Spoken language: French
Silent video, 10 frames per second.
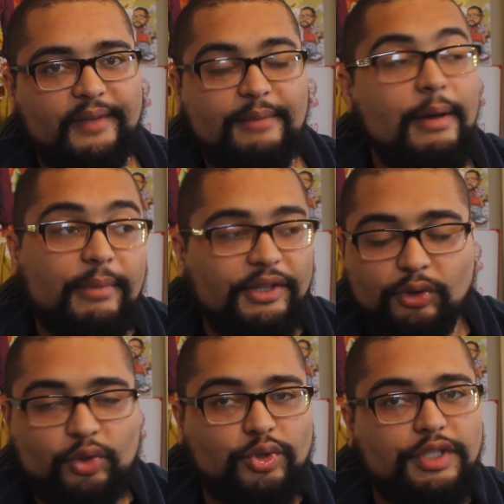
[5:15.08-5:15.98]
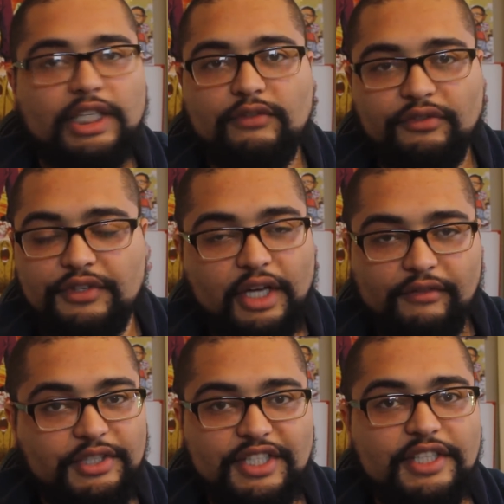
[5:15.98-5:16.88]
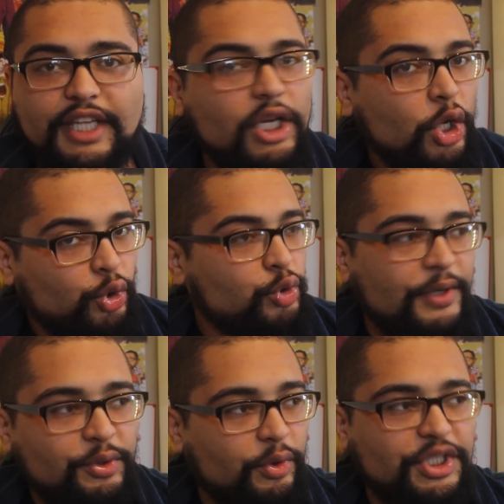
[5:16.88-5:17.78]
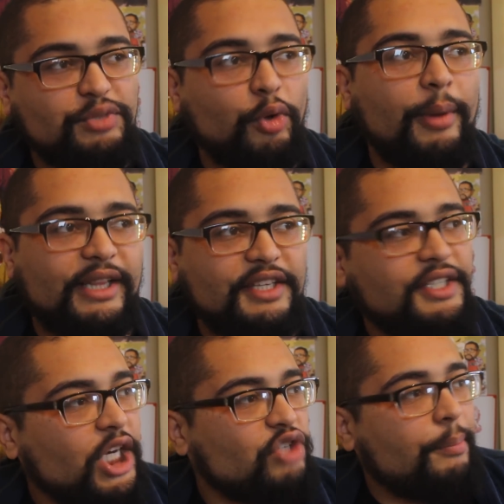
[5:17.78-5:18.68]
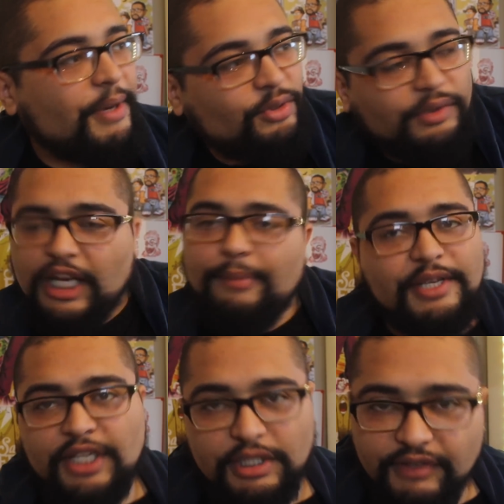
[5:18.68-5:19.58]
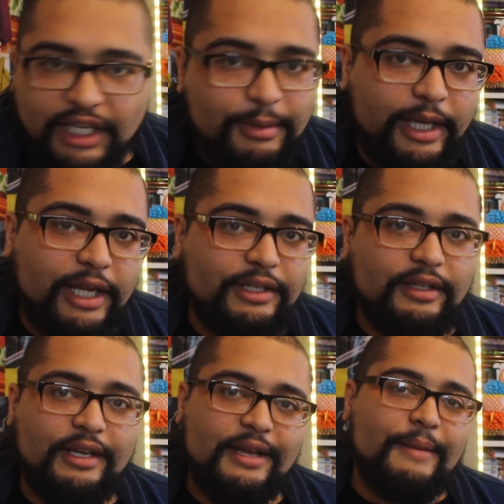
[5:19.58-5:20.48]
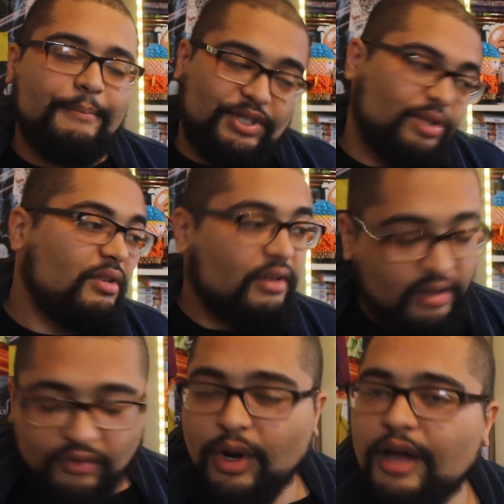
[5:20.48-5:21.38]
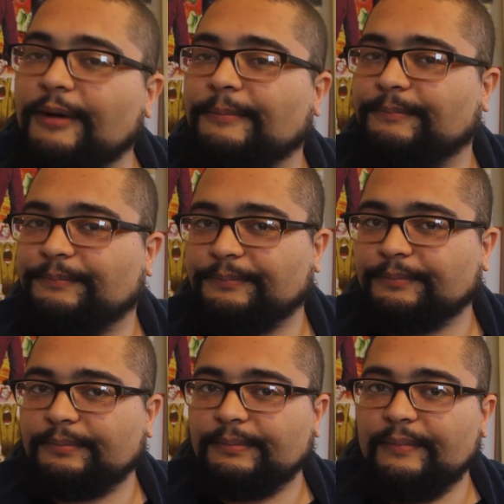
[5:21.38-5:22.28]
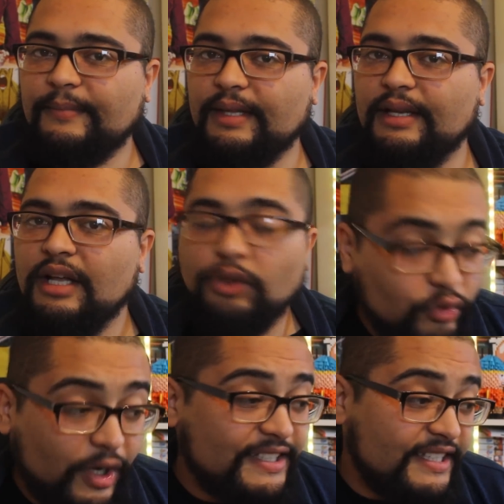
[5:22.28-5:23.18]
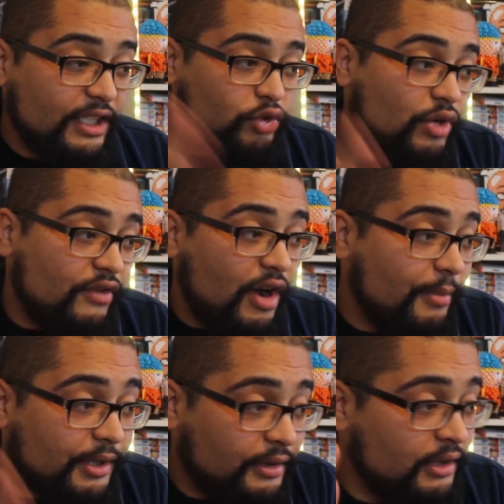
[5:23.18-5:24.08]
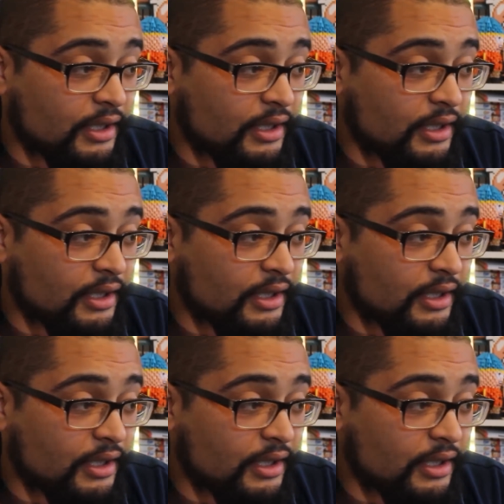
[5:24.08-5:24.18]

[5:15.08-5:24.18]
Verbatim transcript: Et même maintenant que je sais qu'ils vont finir avec dignité, je suis pas sûr que si je me rebatte la série, je vais pas sauter les passages avec Ribrian. Parce que euh, voilà. Donc voilà, c'est ça que je voulais voir moi.